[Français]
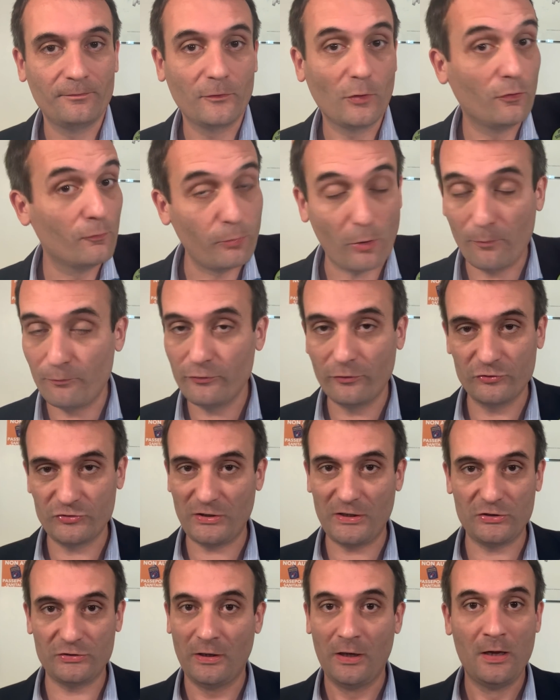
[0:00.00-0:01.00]
On ne prend plus en
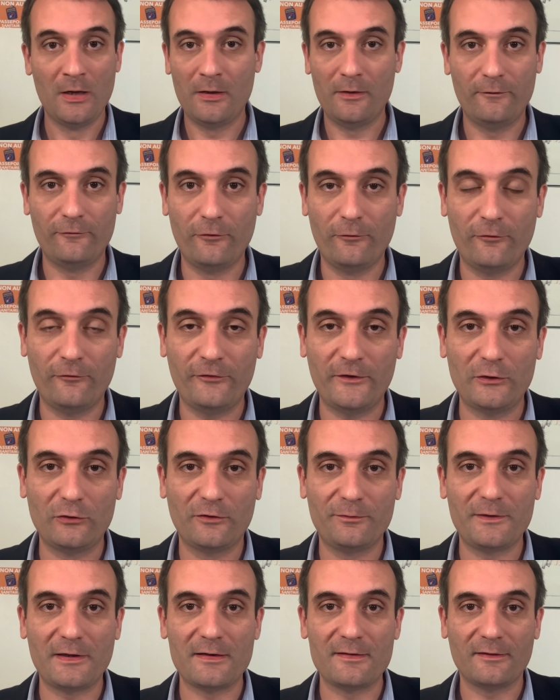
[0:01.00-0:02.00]
charge vos, frais
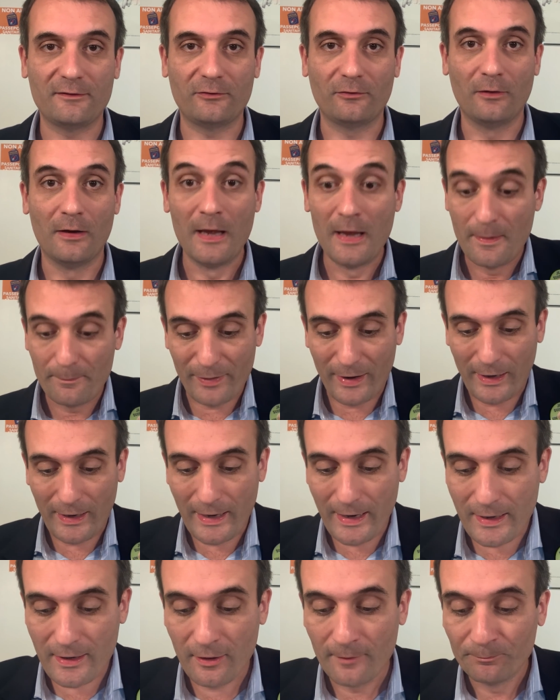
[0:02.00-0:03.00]
d'hospitalisation.
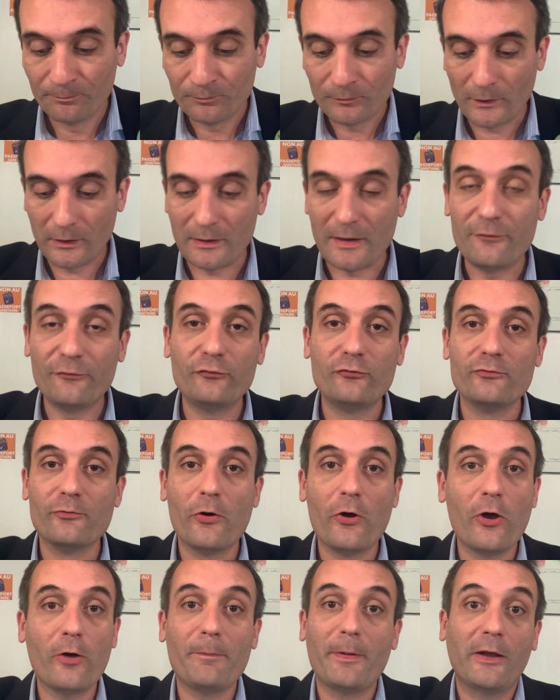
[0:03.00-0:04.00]
Pareil, les
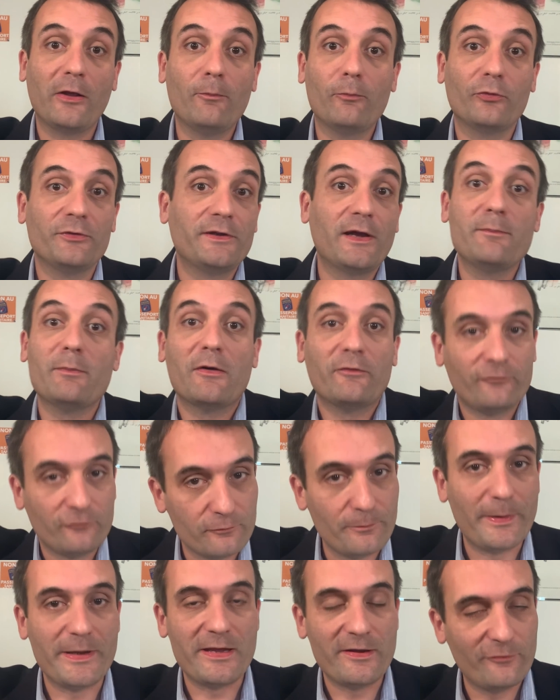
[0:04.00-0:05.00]
fumeurs, par exemple, on dirait, bah, vous
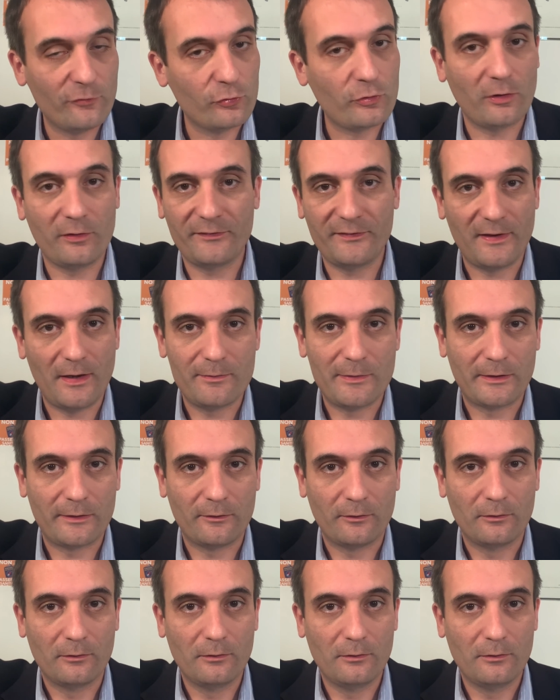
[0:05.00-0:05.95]
payez vos cancers maintenant.